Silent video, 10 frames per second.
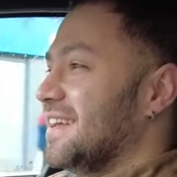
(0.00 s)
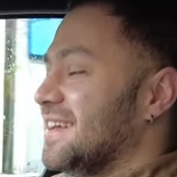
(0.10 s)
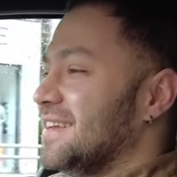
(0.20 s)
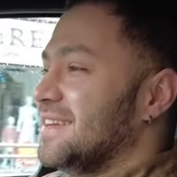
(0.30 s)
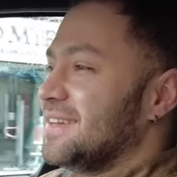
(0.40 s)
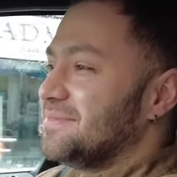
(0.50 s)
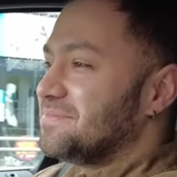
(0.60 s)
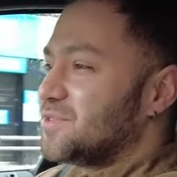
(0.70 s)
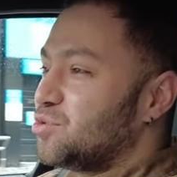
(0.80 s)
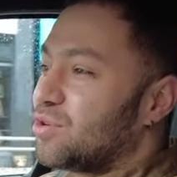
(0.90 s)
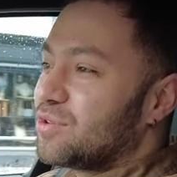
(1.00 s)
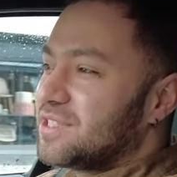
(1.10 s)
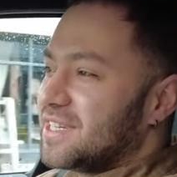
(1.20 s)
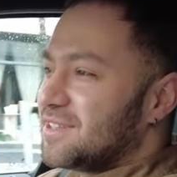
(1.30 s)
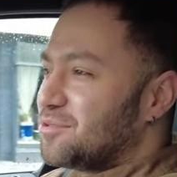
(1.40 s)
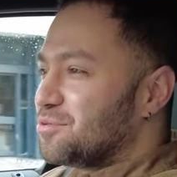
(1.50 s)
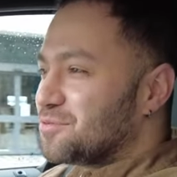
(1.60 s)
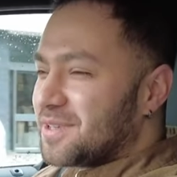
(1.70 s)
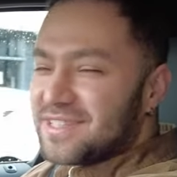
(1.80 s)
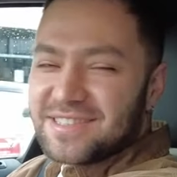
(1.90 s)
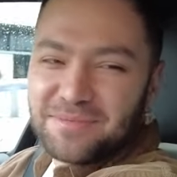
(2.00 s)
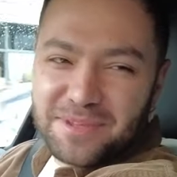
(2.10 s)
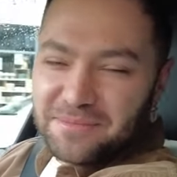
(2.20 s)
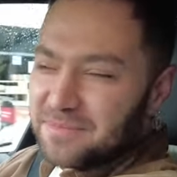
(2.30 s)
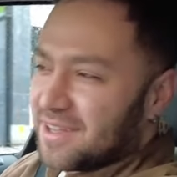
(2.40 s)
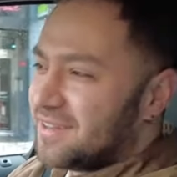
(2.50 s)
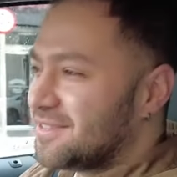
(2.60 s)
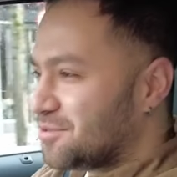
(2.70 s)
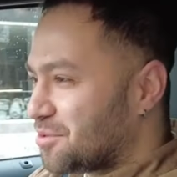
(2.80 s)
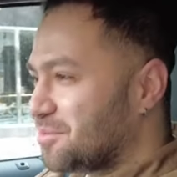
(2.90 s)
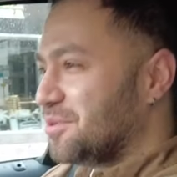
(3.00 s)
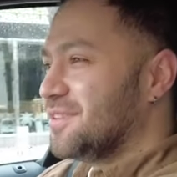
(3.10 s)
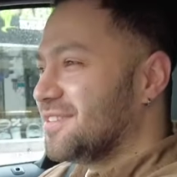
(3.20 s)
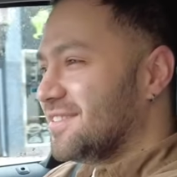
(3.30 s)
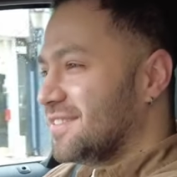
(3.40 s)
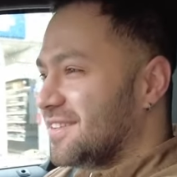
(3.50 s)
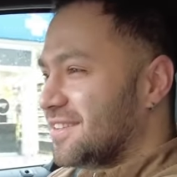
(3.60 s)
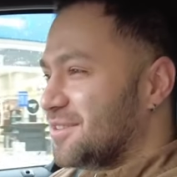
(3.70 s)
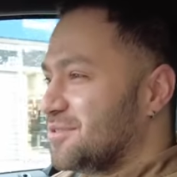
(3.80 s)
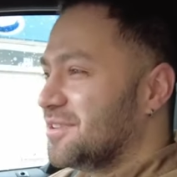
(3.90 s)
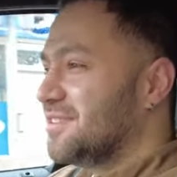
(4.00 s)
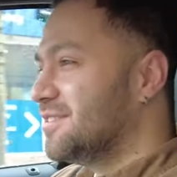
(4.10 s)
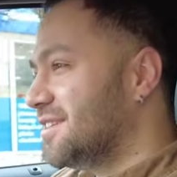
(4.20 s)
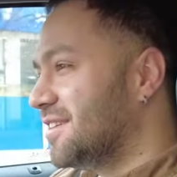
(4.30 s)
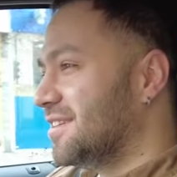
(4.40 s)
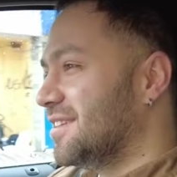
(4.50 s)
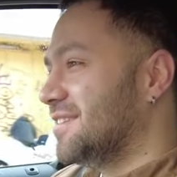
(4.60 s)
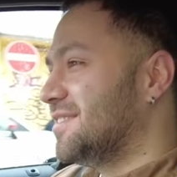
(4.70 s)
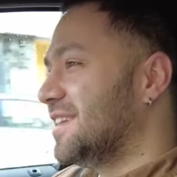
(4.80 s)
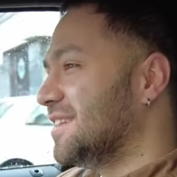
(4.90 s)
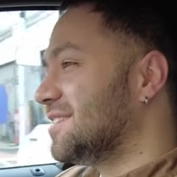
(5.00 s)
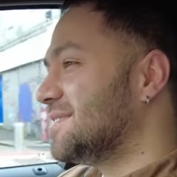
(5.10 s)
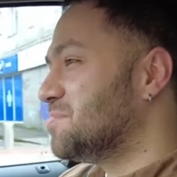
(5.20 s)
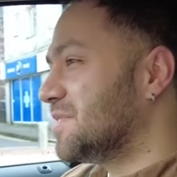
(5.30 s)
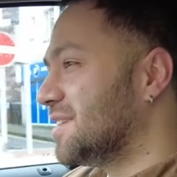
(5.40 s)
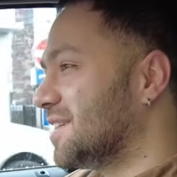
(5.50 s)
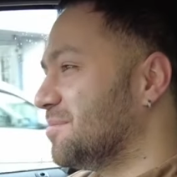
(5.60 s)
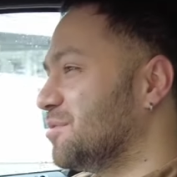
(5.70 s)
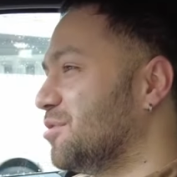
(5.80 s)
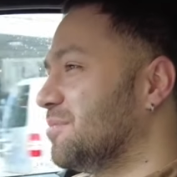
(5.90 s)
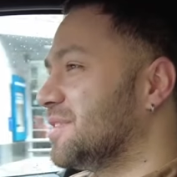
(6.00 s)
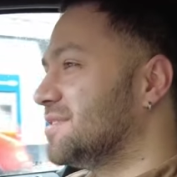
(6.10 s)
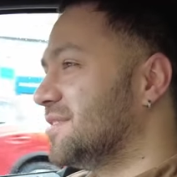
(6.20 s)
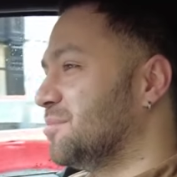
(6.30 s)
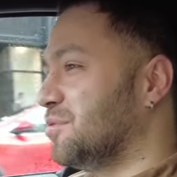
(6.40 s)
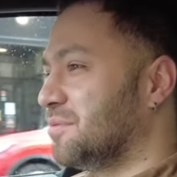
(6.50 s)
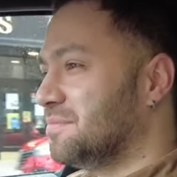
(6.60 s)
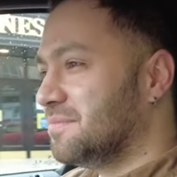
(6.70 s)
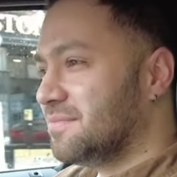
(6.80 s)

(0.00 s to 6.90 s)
ee, çok şeyde konuşmak istemedim ya. Çok böyle. Çok res, TRT spikeri gibi. spikeri gibi de olmak istemiyorum.